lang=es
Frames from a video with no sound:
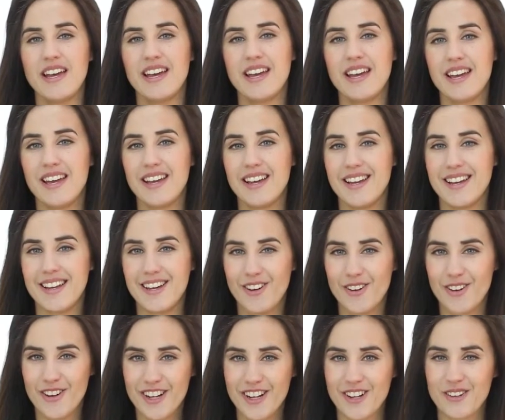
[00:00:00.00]
Eh,
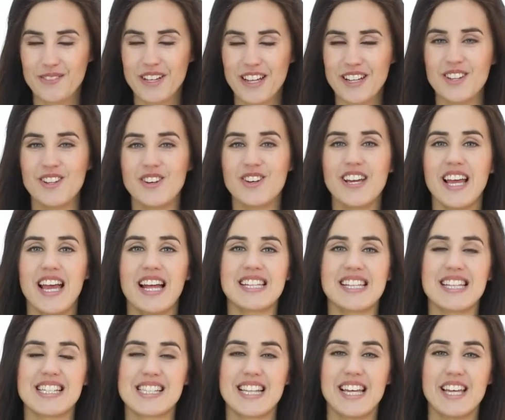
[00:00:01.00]
os recomiendo que
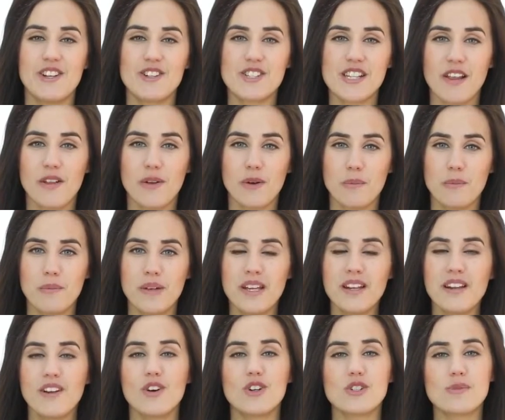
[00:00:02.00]
antes de iros a
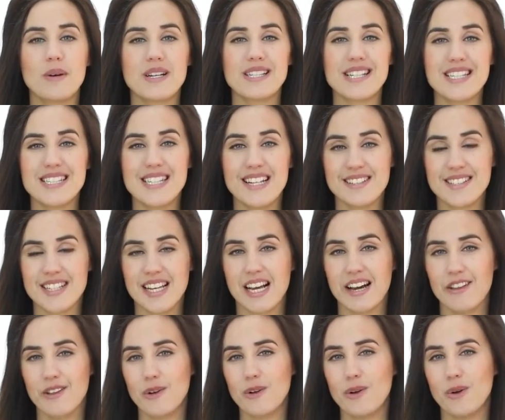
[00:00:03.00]
dormir os paséis el
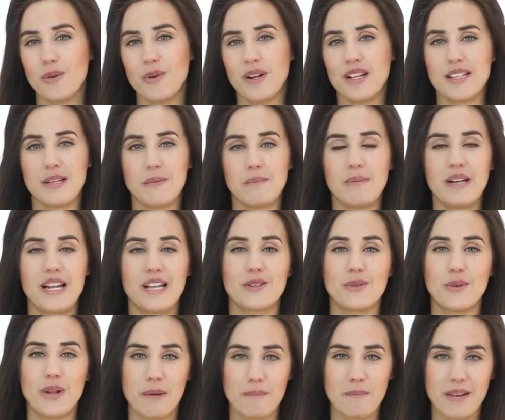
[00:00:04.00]
secador con una
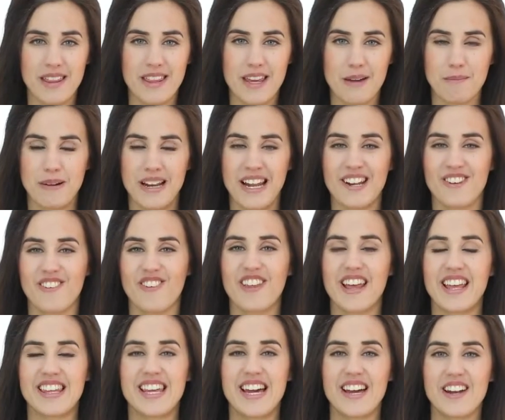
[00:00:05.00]
temperatura media para no
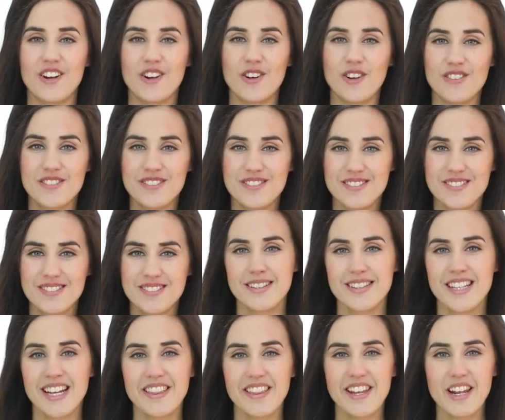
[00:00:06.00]
dañarlo.
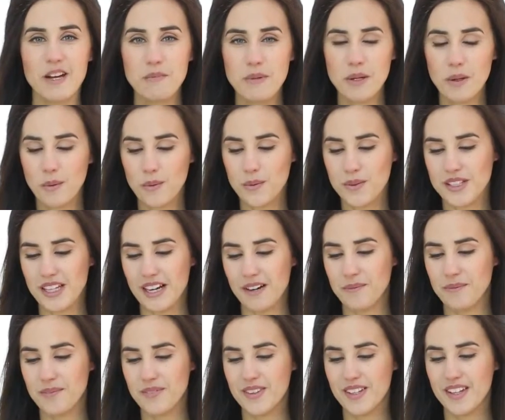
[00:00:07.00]
Tercera
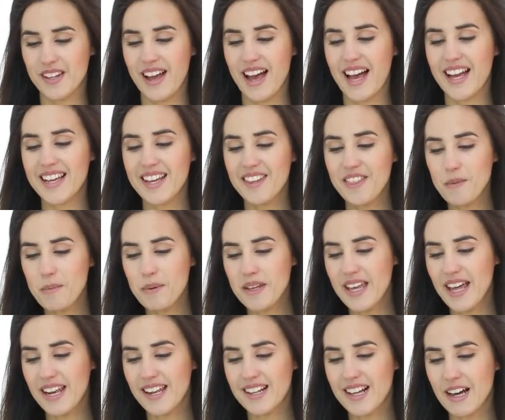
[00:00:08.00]
pregunta. ¿a qué
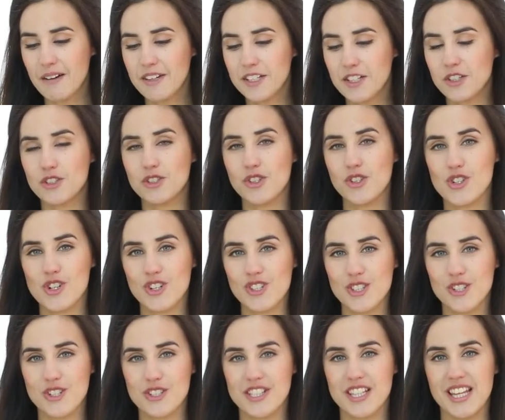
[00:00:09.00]
cepillar el cabello
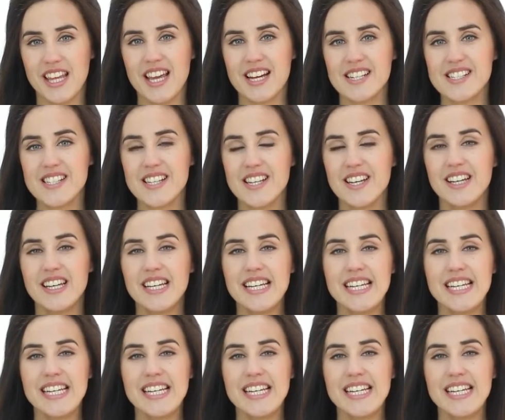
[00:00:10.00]
todos los días?